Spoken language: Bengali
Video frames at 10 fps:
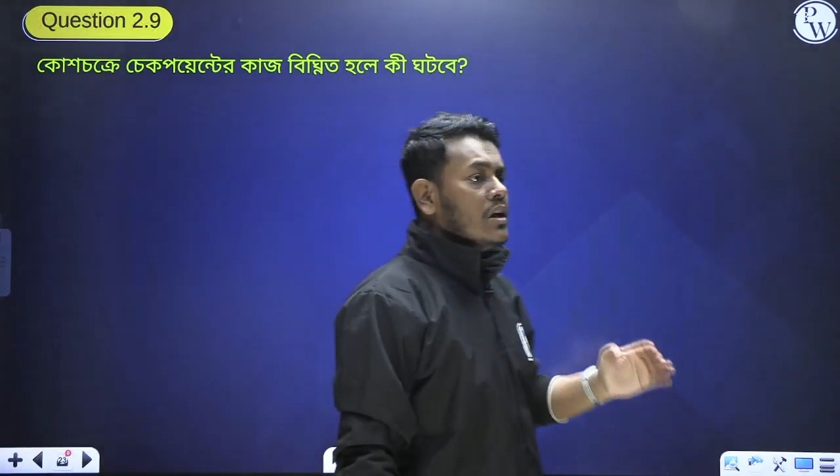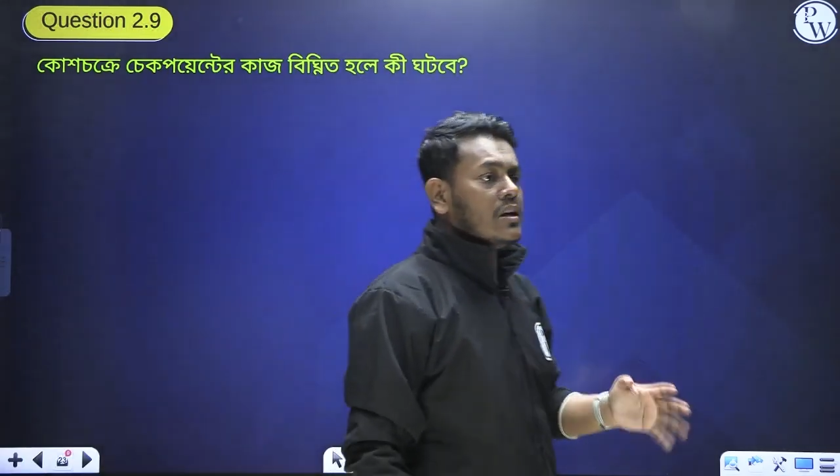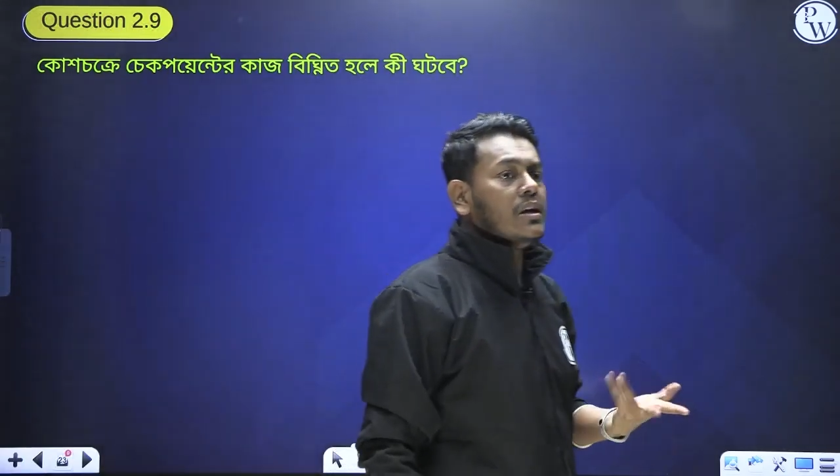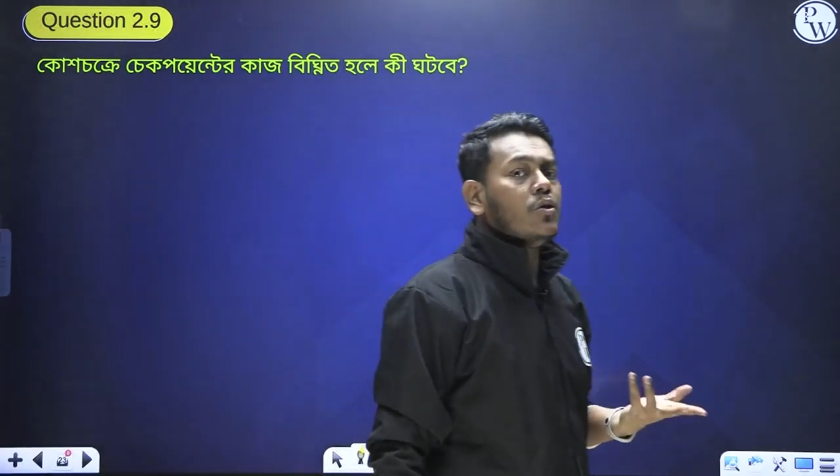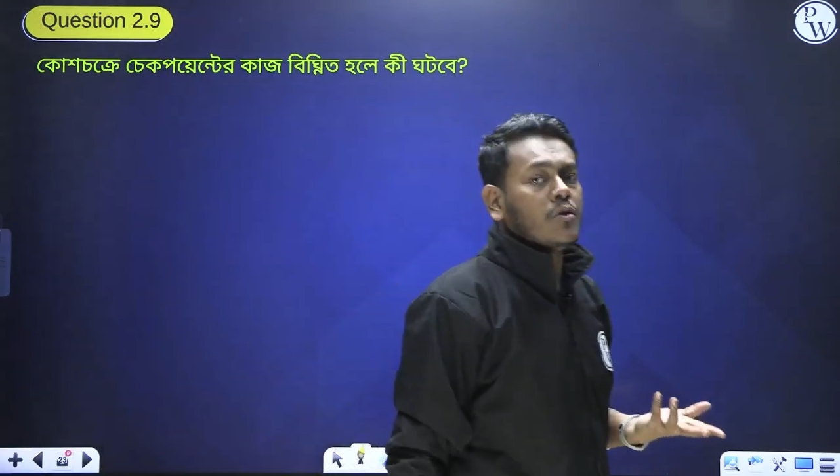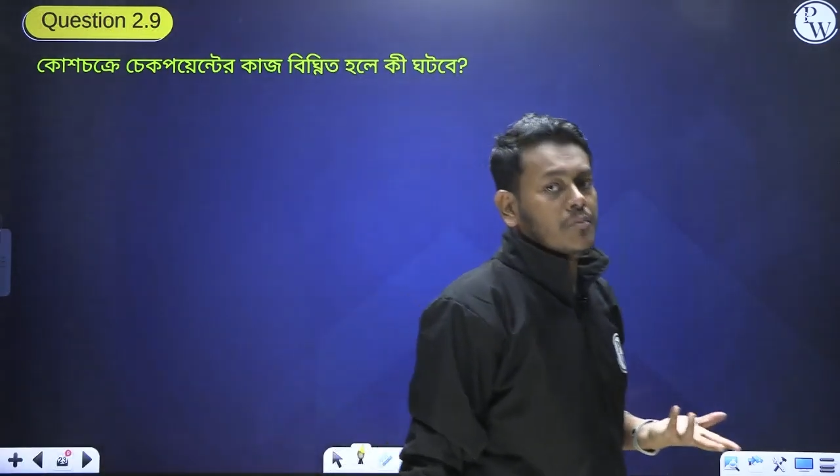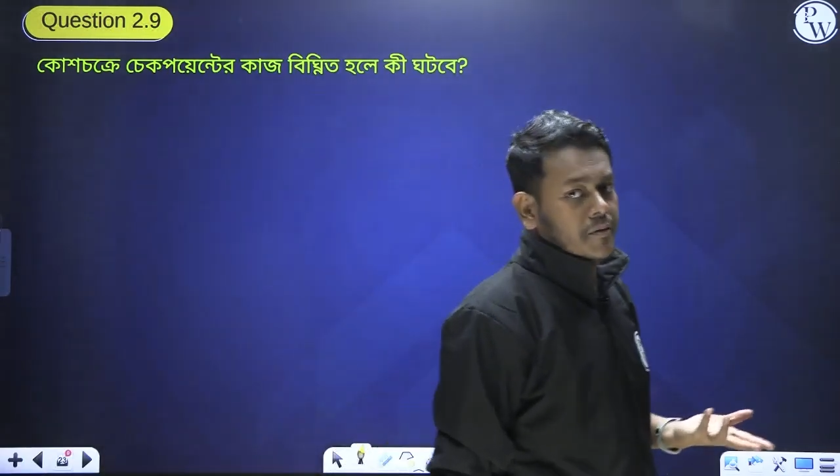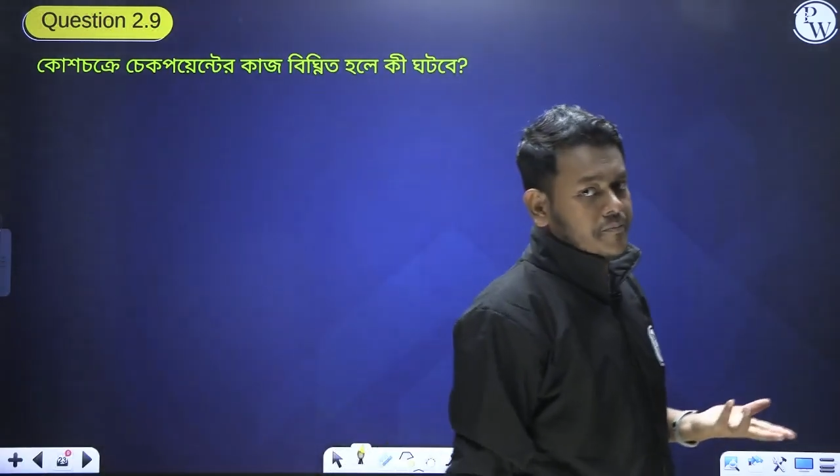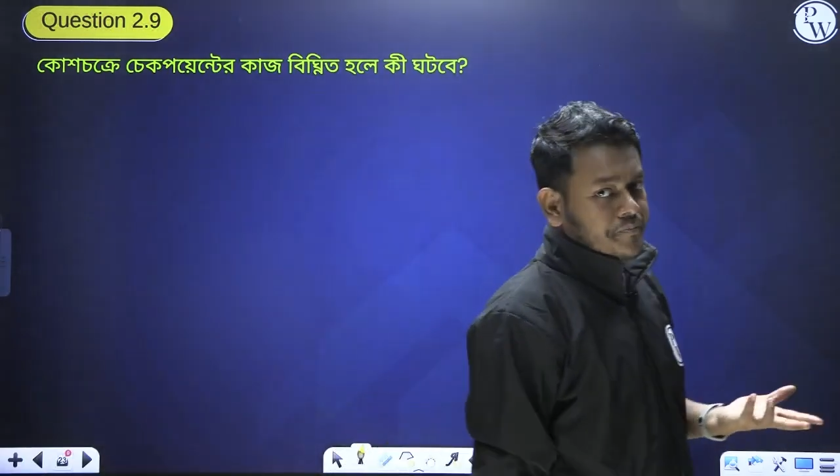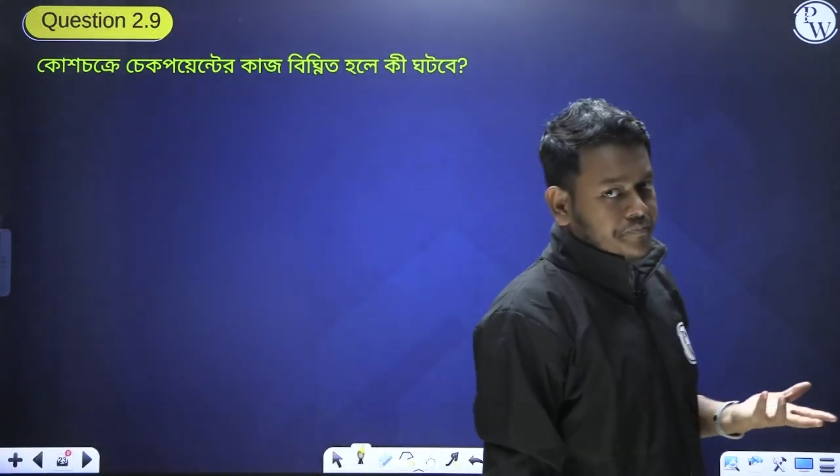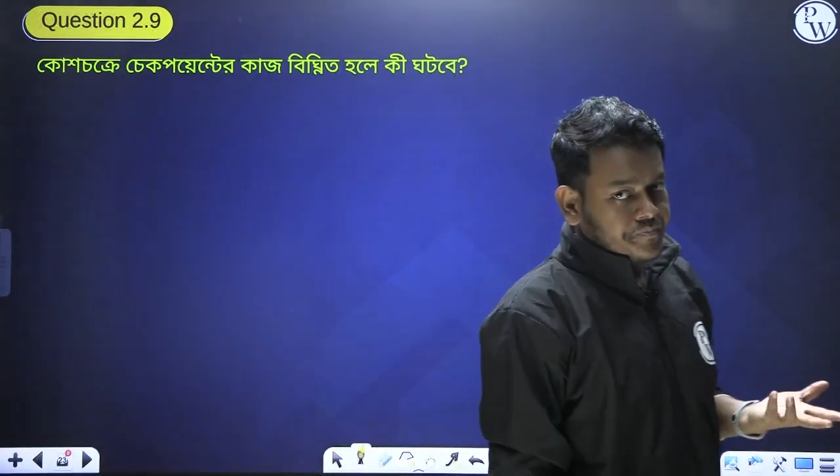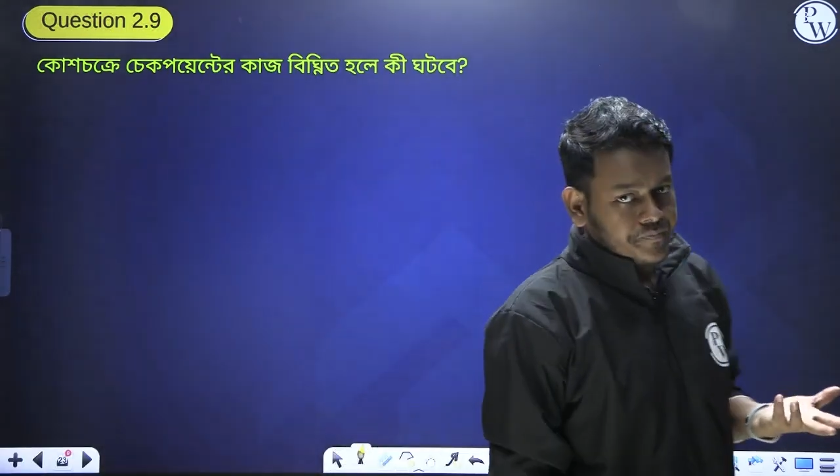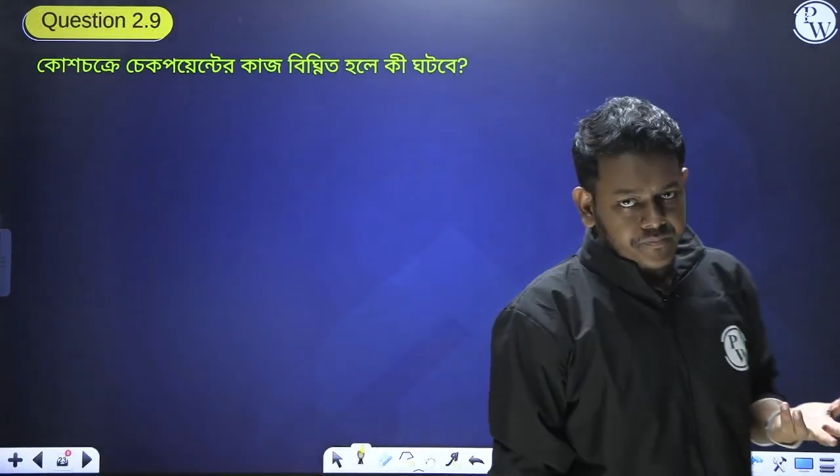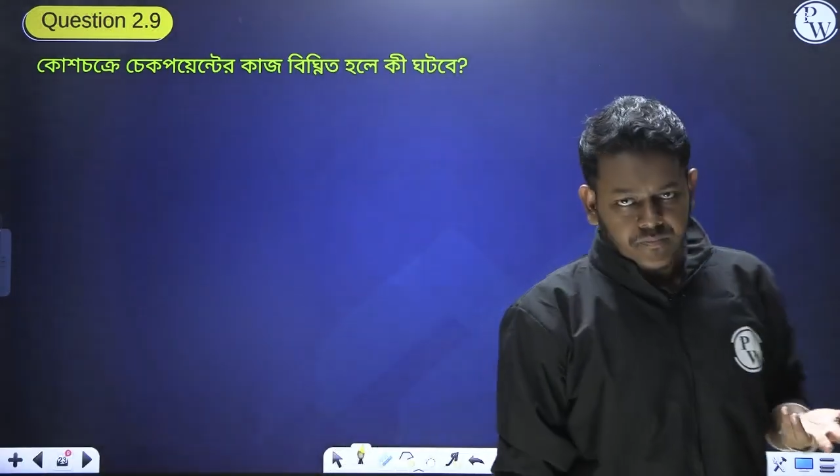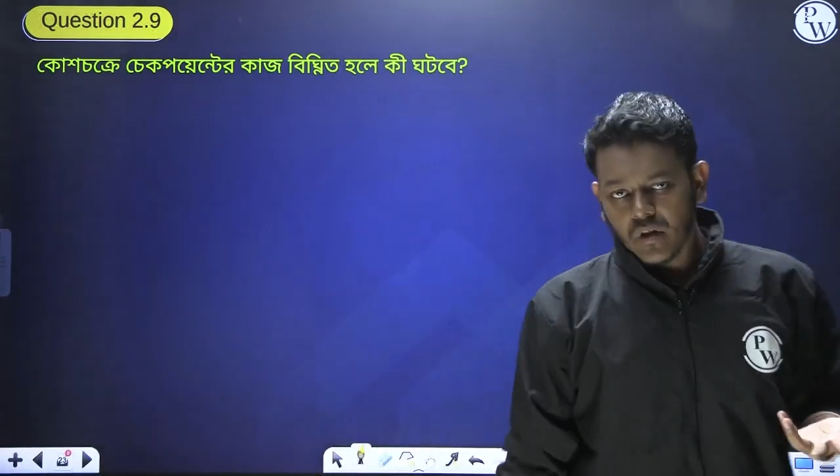কি ঘটবে
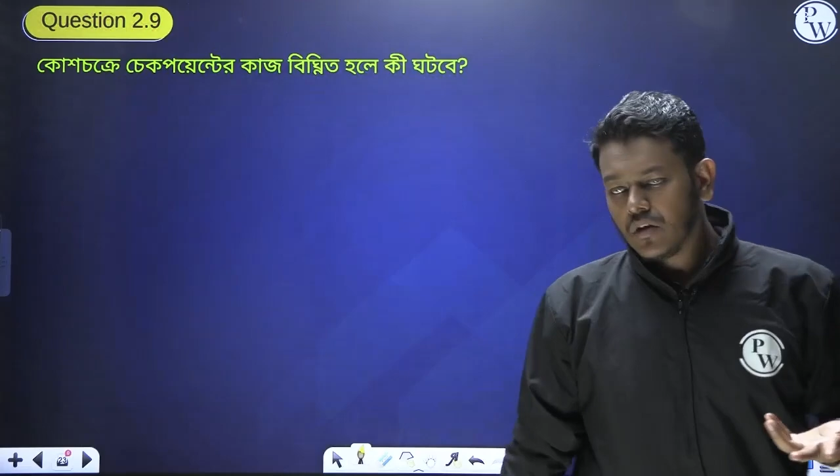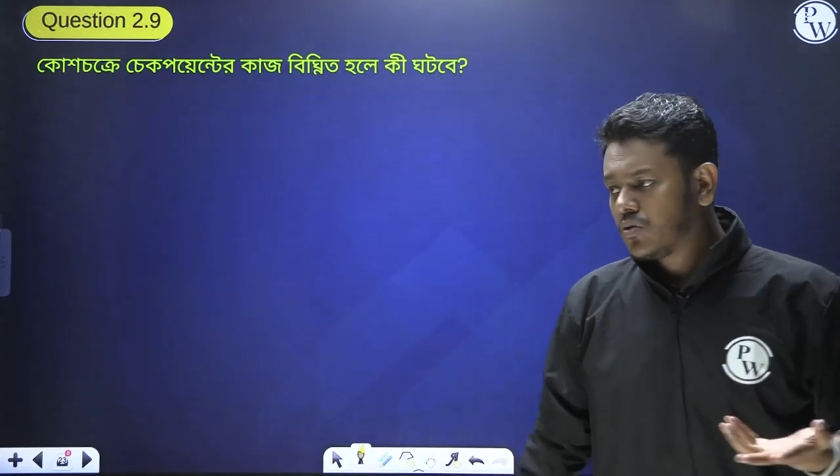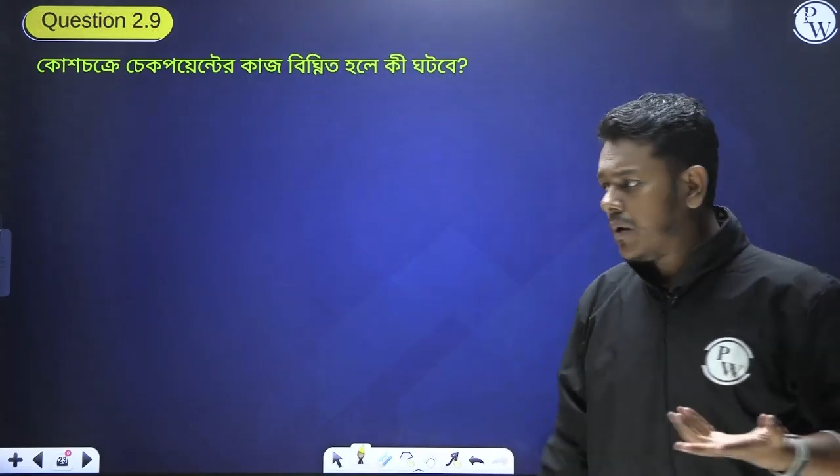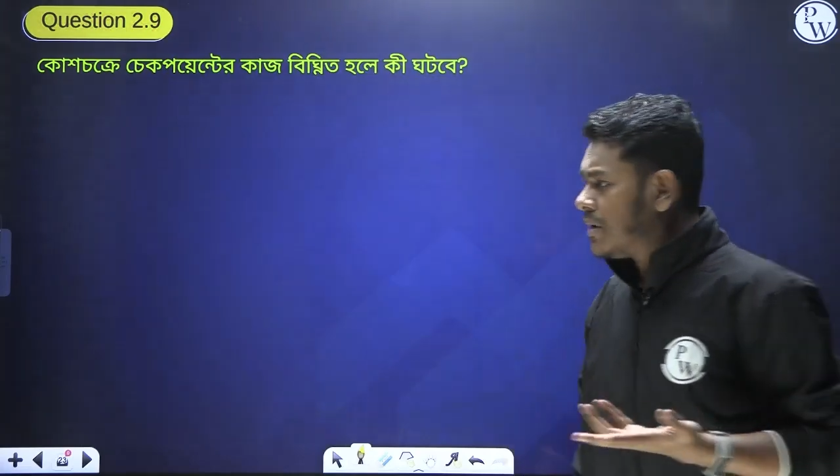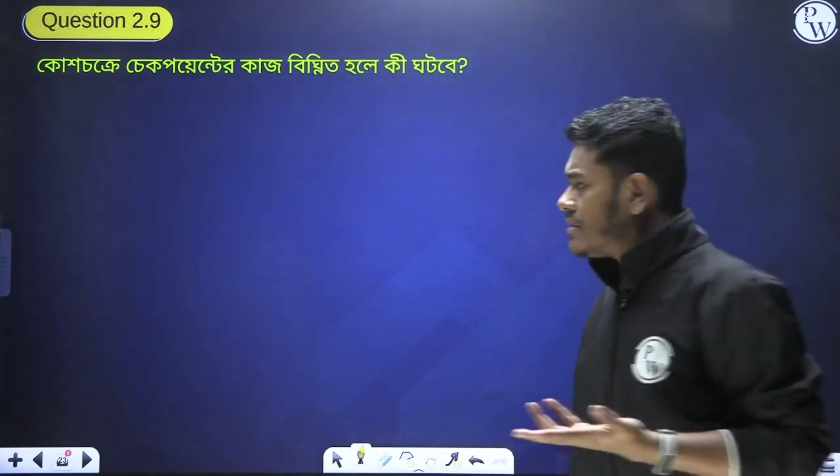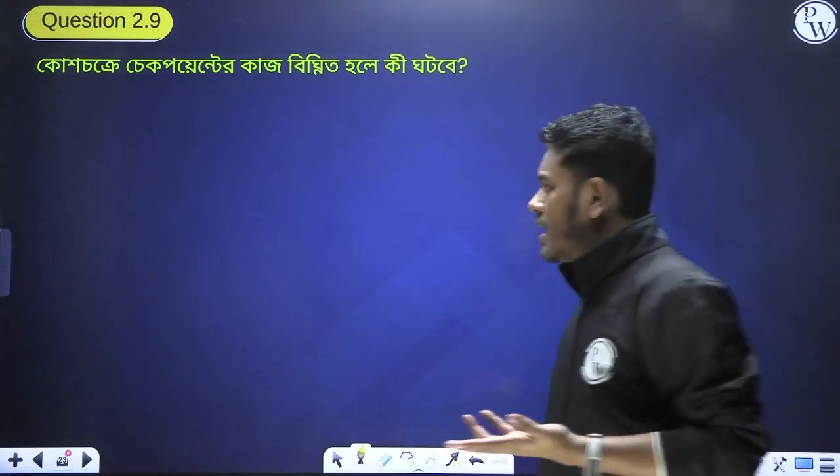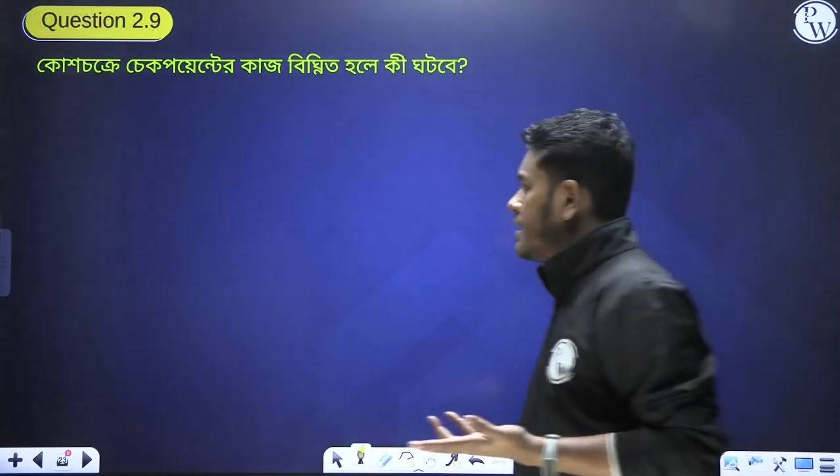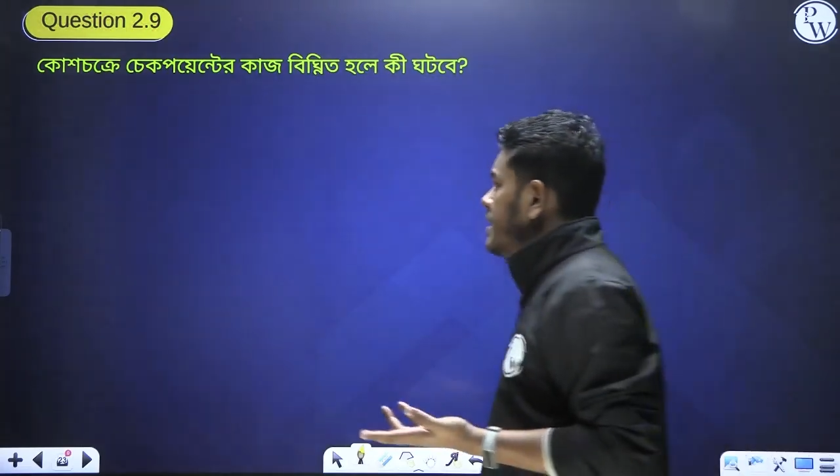তো আমরা জানি